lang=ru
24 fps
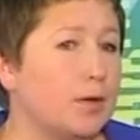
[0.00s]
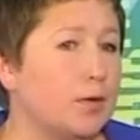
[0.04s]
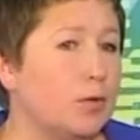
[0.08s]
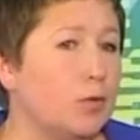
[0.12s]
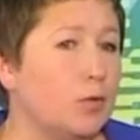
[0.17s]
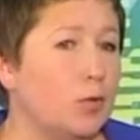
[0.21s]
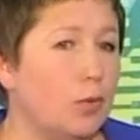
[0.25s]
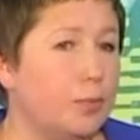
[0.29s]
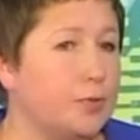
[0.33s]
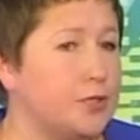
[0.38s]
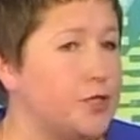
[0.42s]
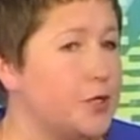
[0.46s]

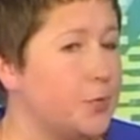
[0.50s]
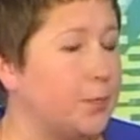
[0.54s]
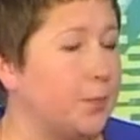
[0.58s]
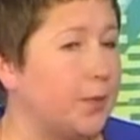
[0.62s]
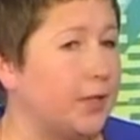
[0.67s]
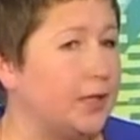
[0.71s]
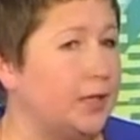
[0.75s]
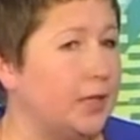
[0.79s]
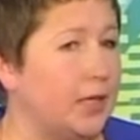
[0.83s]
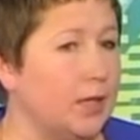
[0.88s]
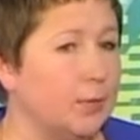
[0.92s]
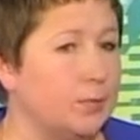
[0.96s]
Общие
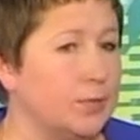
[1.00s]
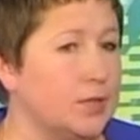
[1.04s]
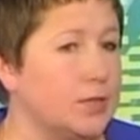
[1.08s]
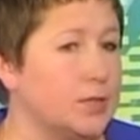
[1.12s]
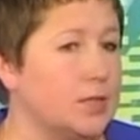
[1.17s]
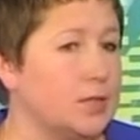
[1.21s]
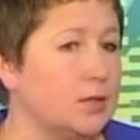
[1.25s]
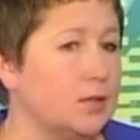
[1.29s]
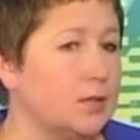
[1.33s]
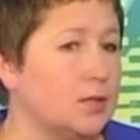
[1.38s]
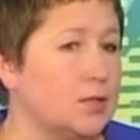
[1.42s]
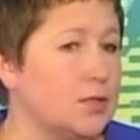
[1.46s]

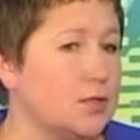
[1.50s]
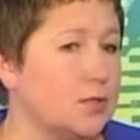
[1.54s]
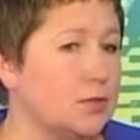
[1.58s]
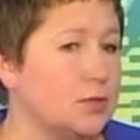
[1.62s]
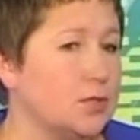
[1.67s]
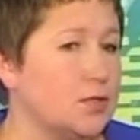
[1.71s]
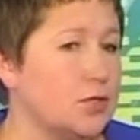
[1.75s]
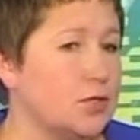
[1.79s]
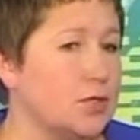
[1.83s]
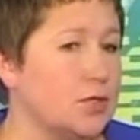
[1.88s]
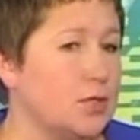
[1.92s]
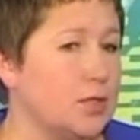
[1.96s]
потребности на
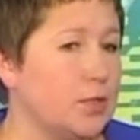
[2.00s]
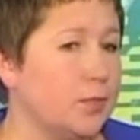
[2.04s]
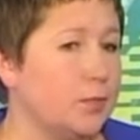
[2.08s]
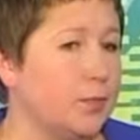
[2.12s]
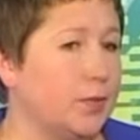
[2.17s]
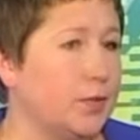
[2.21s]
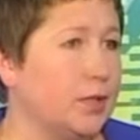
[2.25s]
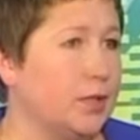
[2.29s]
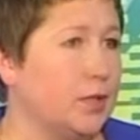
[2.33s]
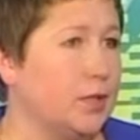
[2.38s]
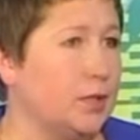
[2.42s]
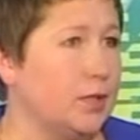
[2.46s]
сегодняшний день
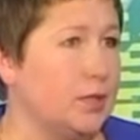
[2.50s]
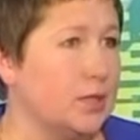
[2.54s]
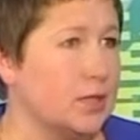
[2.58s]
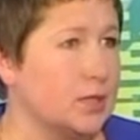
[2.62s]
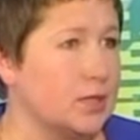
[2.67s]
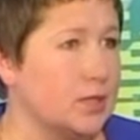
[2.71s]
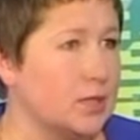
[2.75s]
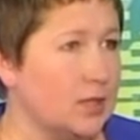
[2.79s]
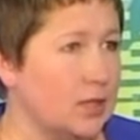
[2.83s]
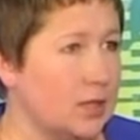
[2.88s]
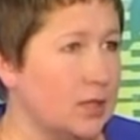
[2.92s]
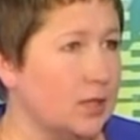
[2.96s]
мы не
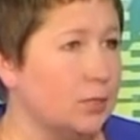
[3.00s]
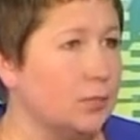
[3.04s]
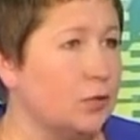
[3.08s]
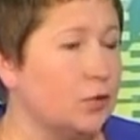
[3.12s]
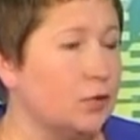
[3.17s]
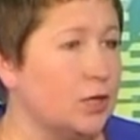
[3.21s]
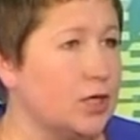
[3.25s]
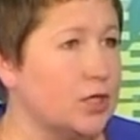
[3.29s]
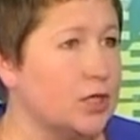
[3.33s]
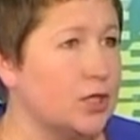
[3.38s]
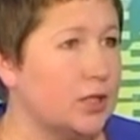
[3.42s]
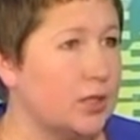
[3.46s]
знаем, но
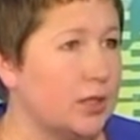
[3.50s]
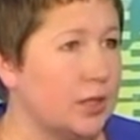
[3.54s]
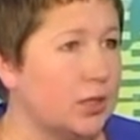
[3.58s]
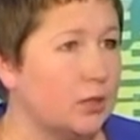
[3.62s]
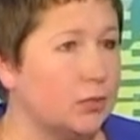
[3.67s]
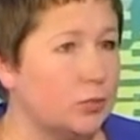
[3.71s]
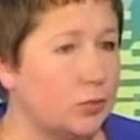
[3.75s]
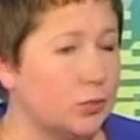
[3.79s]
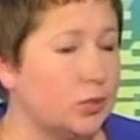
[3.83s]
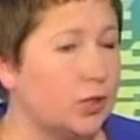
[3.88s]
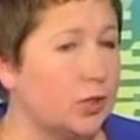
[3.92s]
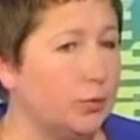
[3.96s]
даже
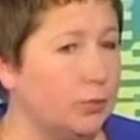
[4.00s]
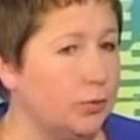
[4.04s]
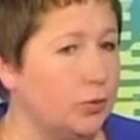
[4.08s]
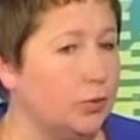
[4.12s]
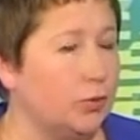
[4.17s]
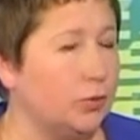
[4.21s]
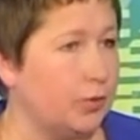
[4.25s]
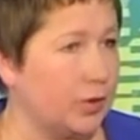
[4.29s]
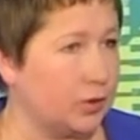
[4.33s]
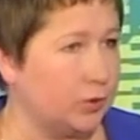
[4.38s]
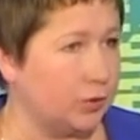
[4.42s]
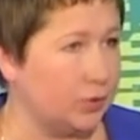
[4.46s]
тот
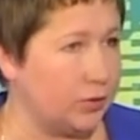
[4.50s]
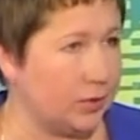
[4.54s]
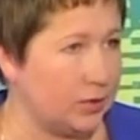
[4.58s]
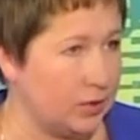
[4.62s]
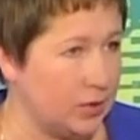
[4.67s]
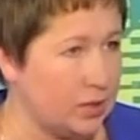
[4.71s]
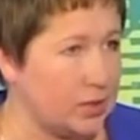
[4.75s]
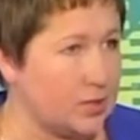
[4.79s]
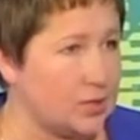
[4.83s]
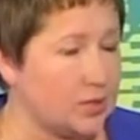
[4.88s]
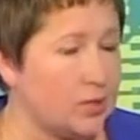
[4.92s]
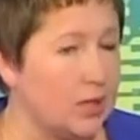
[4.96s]
объем, который
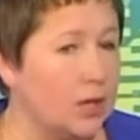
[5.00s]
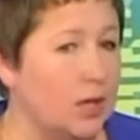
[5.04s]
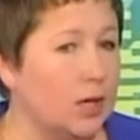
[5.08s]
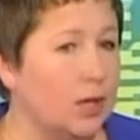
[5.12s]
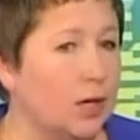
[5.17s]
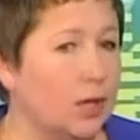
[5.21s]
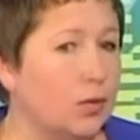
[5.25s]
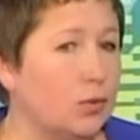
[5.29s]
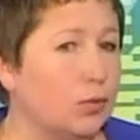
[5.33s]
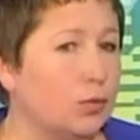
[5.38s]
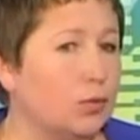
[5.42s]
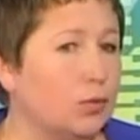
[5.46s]
есть,
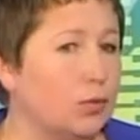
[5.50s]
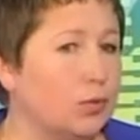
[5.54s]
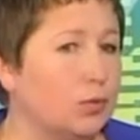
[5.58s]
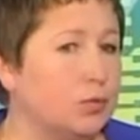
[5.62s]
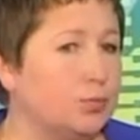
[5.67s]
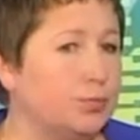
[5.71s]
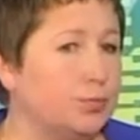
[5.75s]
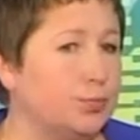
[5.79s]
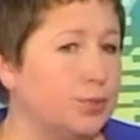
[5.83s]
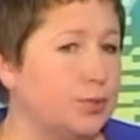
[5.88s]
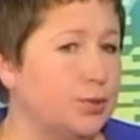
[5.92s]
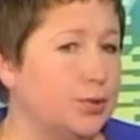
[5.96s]
он
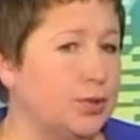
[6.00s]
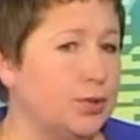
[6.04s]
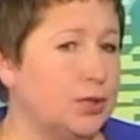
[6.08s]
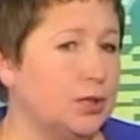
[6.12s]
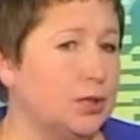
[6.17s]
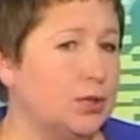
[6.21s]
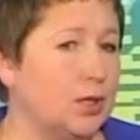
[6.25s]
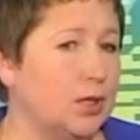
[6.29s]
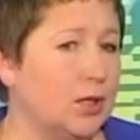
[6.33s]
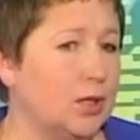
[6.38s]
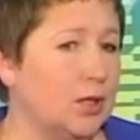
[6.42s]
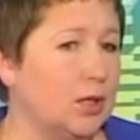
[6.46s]

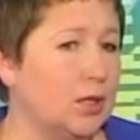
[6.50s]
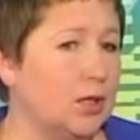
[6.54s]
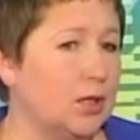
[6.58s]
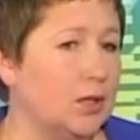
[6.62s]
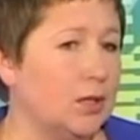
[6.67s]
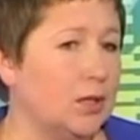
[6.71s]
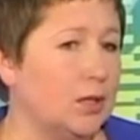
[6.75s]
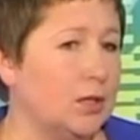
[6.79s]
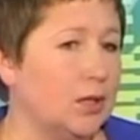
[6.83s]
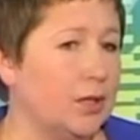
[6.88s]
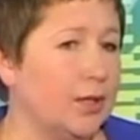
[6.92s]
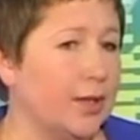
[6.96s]
будет
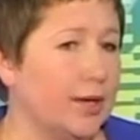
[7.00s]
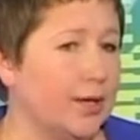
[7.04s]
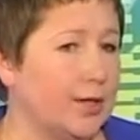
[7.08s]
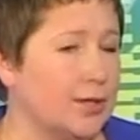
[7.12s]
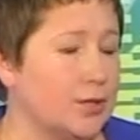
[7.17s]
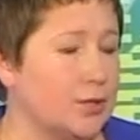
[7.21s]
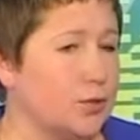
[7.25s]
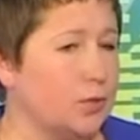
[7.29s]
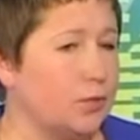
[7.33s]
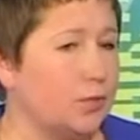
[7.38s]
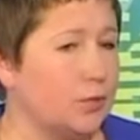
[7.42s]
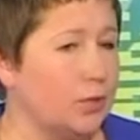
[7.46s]
Э,
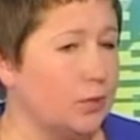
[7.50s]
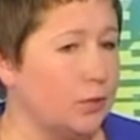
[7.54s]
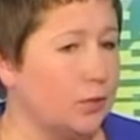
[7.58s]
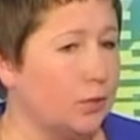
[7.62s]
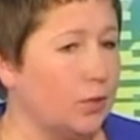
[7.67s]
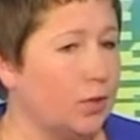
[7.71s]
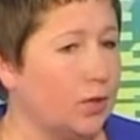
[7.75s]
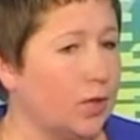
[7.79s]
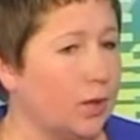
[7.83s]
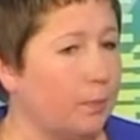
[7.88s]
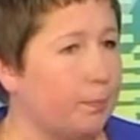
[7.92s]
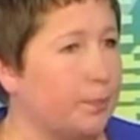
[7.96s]
реализован
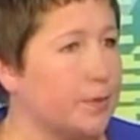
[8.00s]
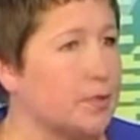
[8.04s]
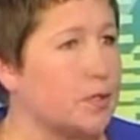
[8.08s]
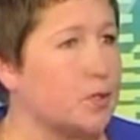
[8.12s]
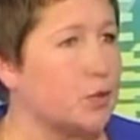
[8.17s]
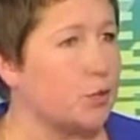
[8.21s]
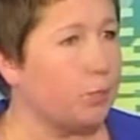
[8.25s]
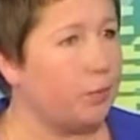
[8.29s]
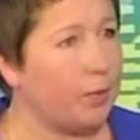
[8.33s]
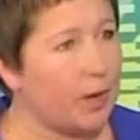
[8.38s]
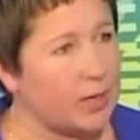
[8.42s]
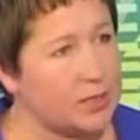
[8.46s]
только
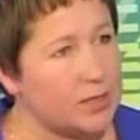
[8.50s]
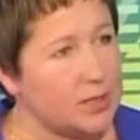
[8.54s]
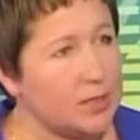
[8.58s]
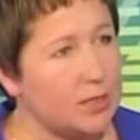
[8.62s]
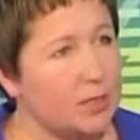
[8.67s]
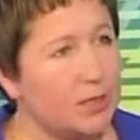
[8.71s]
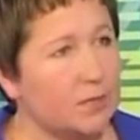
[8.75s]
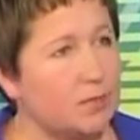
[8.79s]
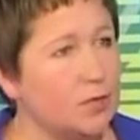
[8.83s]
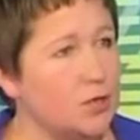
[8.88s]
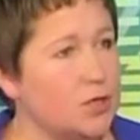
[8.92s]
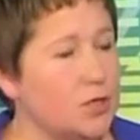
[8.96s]

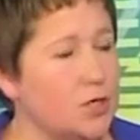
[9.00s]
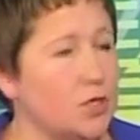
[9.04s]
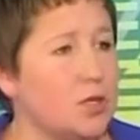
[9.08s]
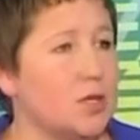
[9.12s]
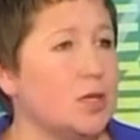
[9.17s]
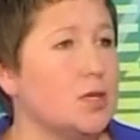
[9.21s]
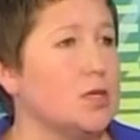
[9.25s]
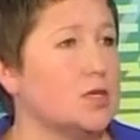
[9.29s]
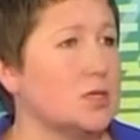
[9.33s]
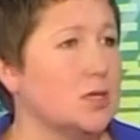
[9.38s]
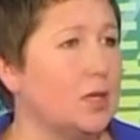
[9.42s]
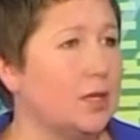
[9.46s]
поступательно в течение
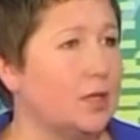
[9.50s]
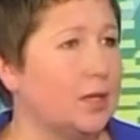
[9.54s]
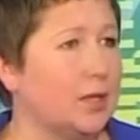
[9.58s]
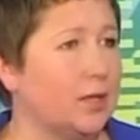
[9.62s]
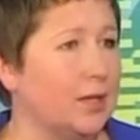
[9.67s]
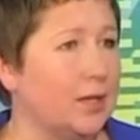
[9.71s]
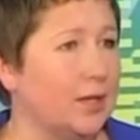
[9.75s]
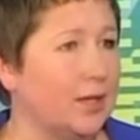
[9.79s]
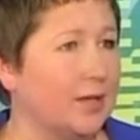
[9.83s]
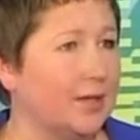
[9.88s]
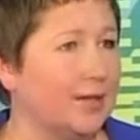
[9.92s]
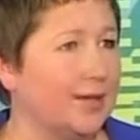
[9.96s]

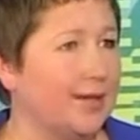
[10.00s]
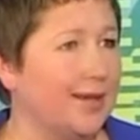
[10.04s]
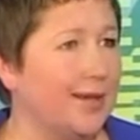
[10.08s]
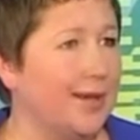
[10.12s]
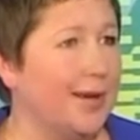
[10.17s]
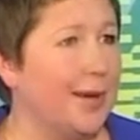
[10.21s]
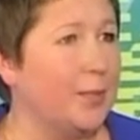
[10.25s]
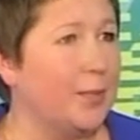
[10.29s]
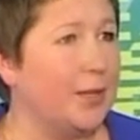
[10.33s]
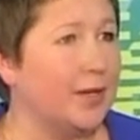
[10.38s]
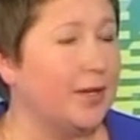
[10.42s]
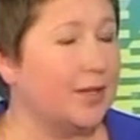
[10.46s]
нескольких лет.
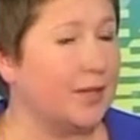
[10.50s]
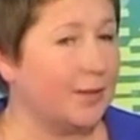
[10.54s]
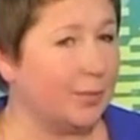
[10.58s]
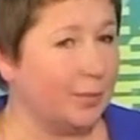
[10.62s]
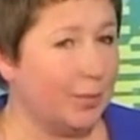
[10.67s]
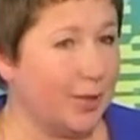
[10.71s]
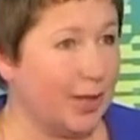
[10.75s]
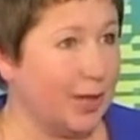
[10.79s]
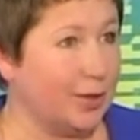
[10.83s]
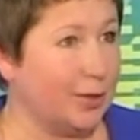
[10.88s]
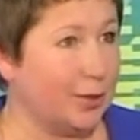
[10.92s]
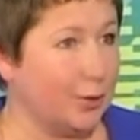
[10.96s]
При этом
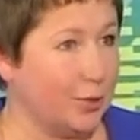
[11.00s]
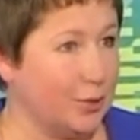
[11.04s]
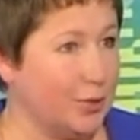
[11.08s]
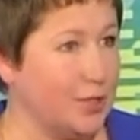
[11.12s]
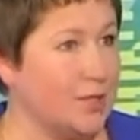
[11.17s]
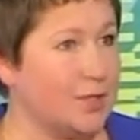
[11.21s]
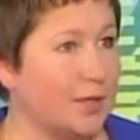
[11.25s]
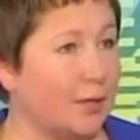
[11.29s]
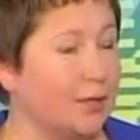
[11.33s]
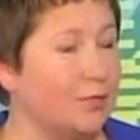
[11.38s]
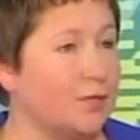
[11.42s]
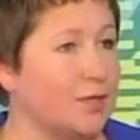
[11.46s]
молодых людей
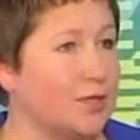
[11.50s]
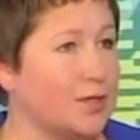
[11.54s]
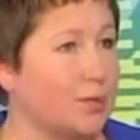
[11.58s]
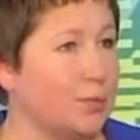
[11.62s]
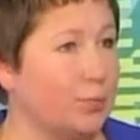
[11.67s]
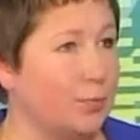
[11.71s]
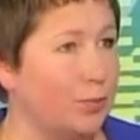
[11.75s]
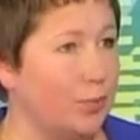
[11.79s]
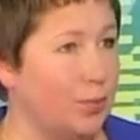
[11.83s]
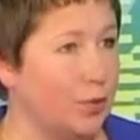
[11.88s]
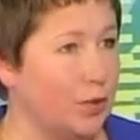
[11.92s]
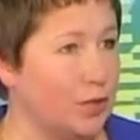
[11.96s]
становится
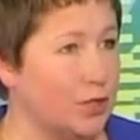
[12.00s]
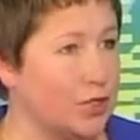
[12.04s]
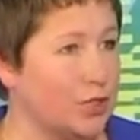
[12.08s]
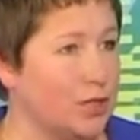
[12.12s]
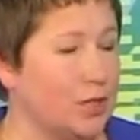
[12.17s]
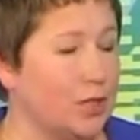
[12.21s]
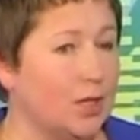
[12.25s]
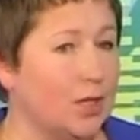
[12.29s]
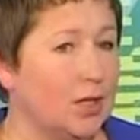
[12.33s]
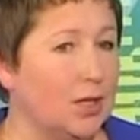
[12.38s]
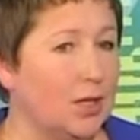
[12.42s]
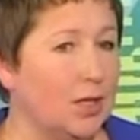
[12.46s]

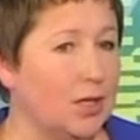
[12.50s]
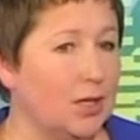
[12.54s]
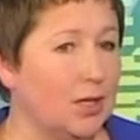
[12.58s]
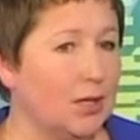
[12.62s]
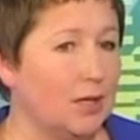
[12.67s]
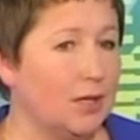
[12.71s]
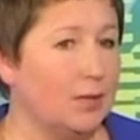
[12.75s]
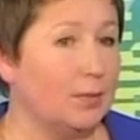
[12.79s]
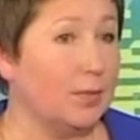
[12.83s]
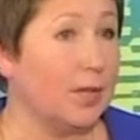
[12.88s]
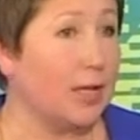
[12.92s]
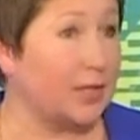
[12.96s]
больше,
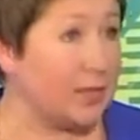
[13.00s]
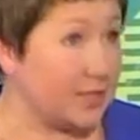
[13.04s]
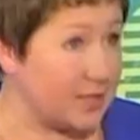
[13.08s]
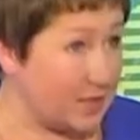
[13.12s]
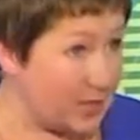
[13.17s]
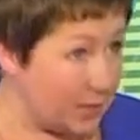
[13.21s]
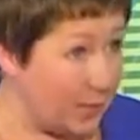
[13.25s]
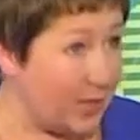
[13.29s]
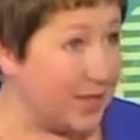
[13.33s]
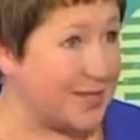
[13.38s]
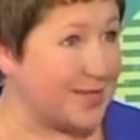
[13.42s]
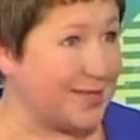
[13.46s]
э, молодых
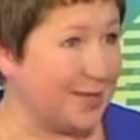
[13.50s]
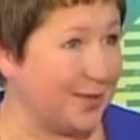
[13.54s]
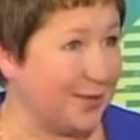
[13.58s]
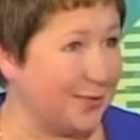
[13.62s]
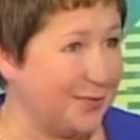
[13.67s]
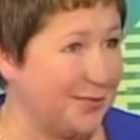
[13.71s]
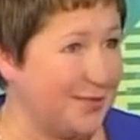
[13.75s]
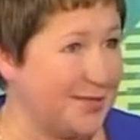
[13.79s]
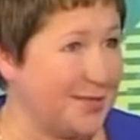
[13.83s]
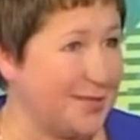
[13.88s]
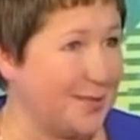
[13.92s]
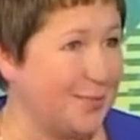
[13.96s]
семей
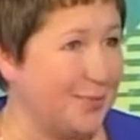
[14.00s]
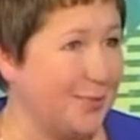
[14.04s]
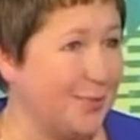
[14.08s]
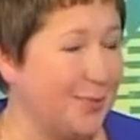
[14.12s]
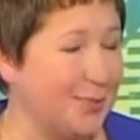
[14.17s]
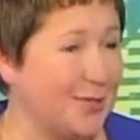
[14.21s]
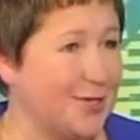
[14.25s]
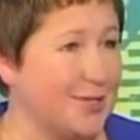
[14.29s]
становится как больше.